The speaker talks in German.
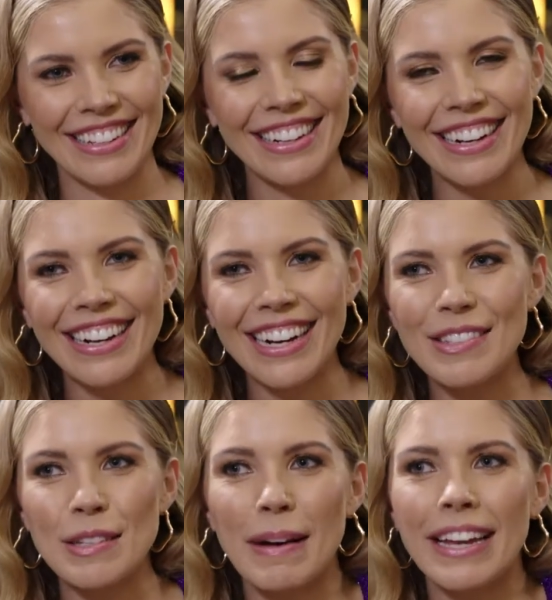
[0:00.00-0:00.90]
genau. Ja,
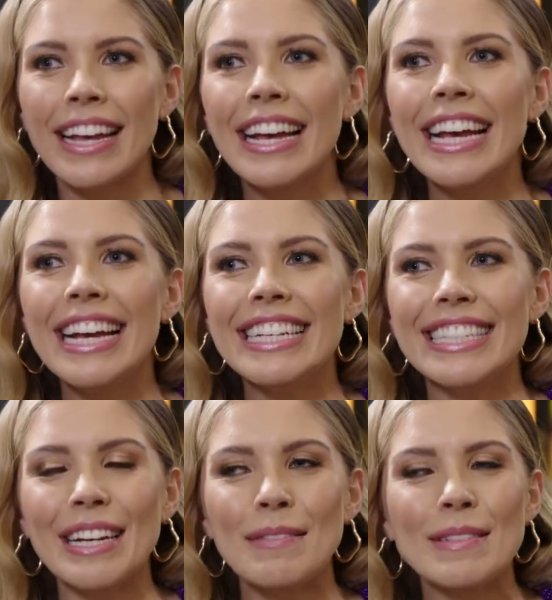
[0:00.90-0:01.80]
also ich meine, ich
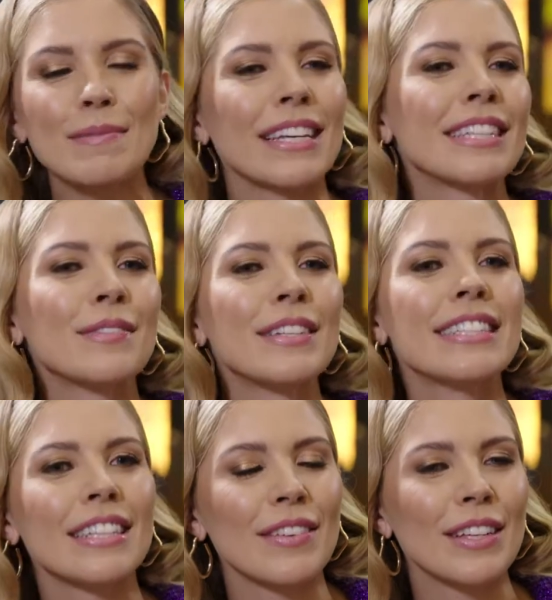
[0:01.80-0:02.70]
sage immer, es ist ganz
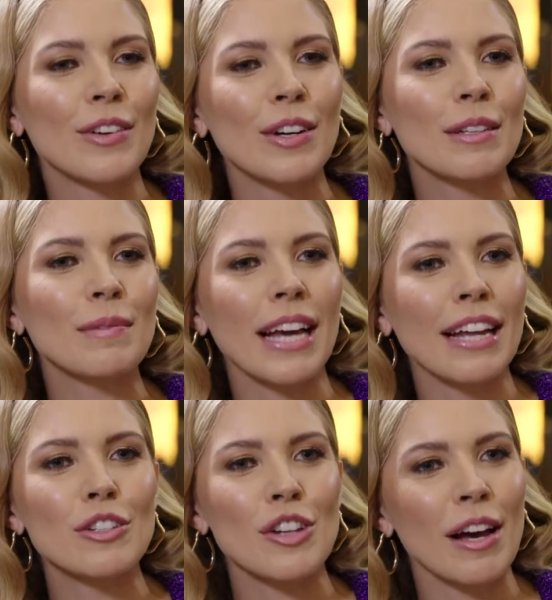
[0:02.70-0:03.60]
witzig, wenn die Leute mich
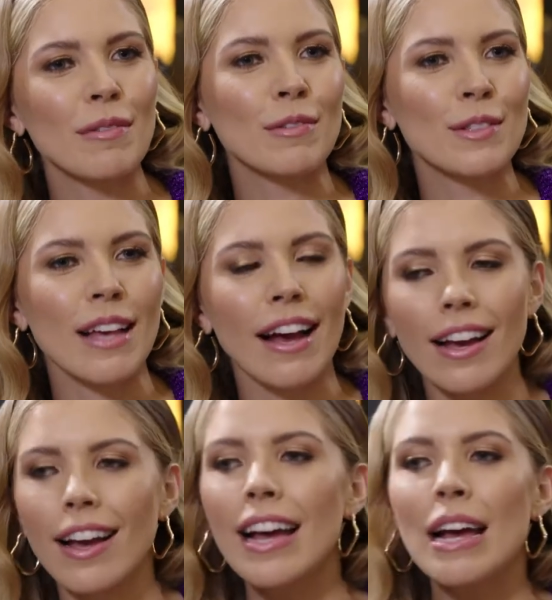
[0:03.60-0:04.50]
anschreiben und
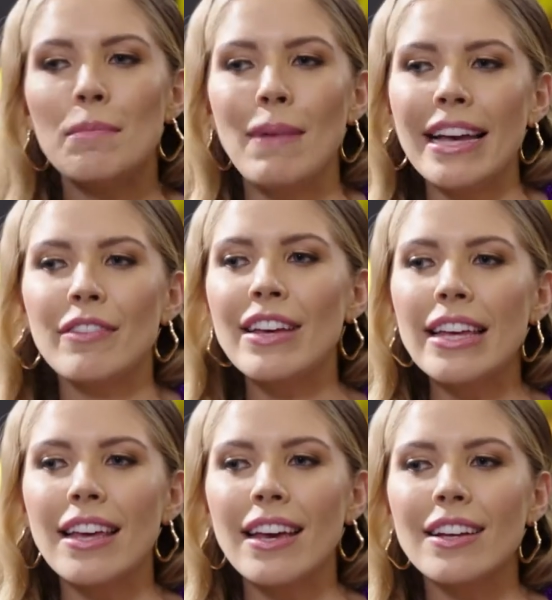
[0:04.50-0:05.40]
sagen, Mai,
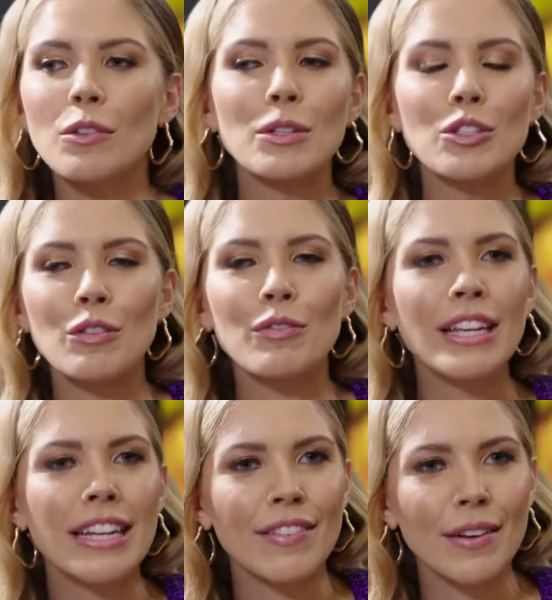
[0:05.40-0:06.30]
Vicky, du bist schon
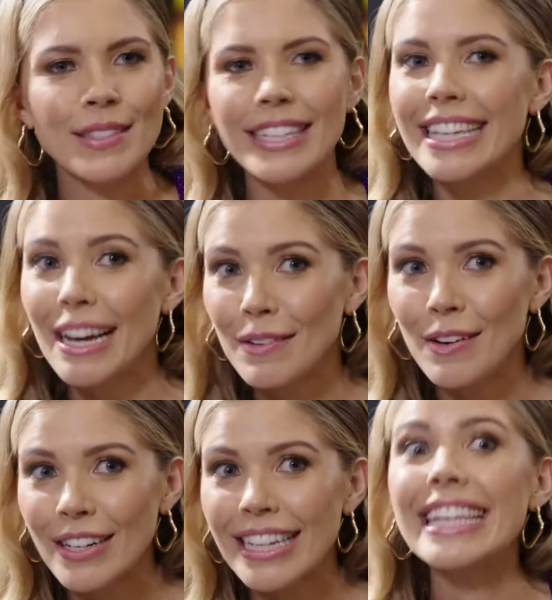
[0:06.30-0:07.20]
wieder weg. Ich sage, ja, aber
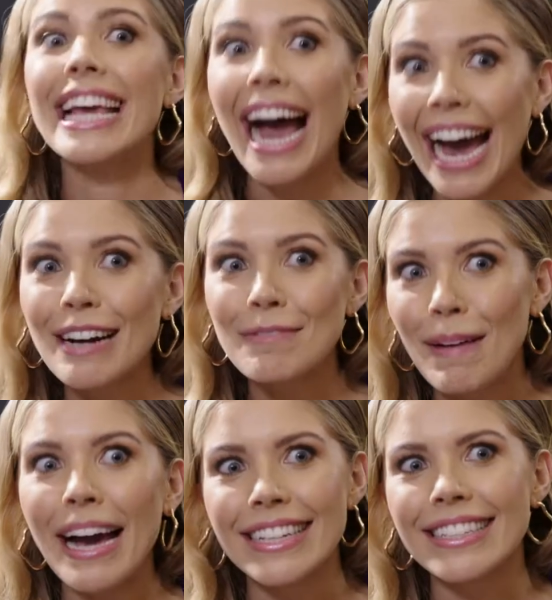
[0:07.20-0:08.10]
Leute, ich
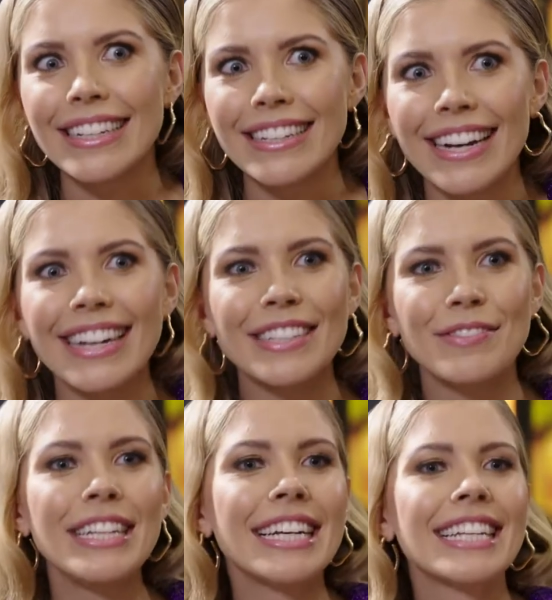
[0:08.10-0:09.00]
arbeite. Ja, ich
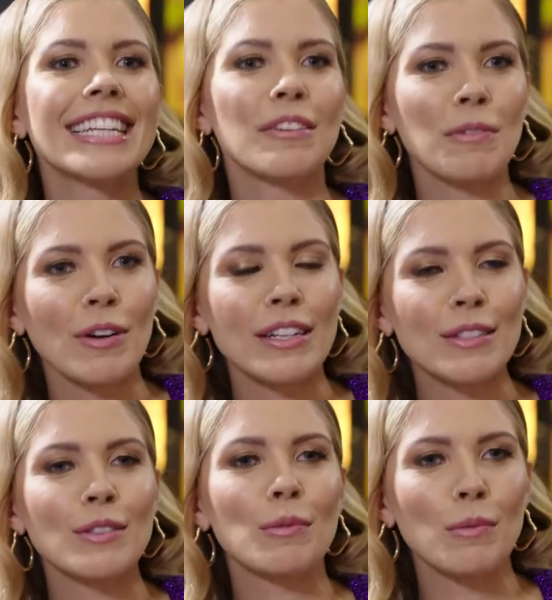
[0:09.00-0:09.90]
fliege nicht nach
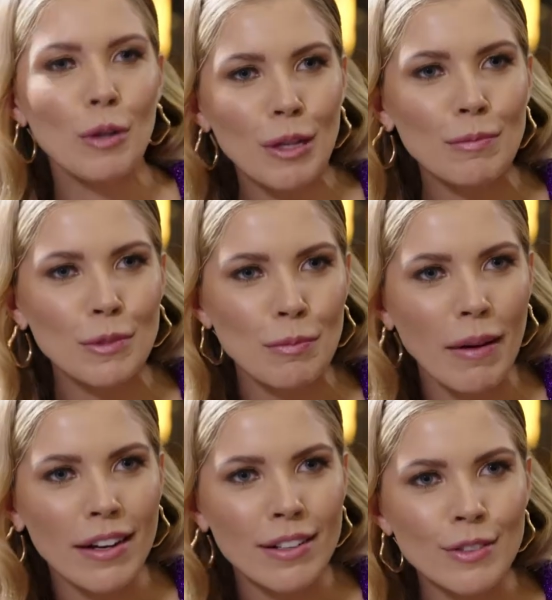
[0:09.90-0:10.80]
Mauritius, um Urlaub zu
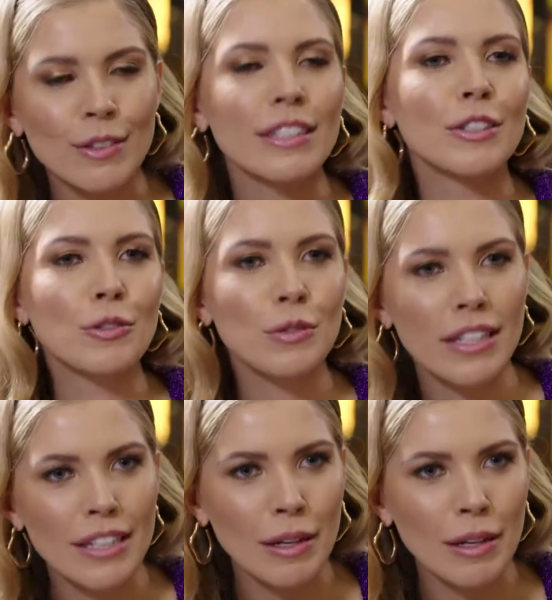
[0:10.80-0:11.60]
machen, sondern ich shoote eine